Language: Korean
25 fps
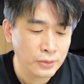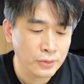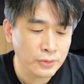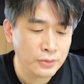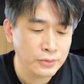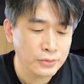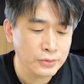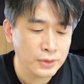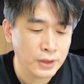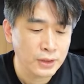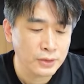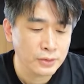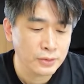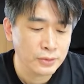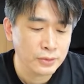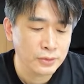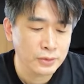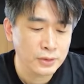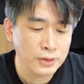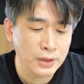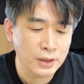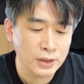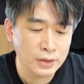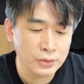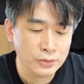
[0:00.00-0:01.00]

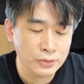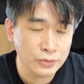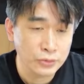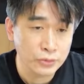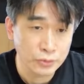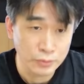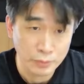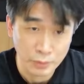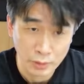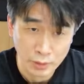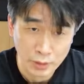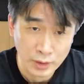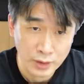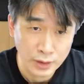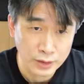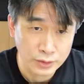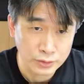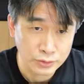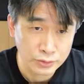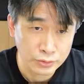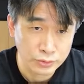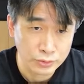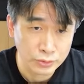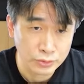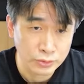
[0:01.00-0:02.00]
유산균이라고 유명해
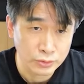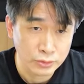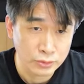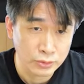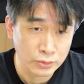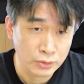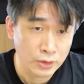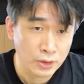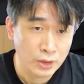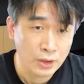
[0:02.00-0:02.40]
가지고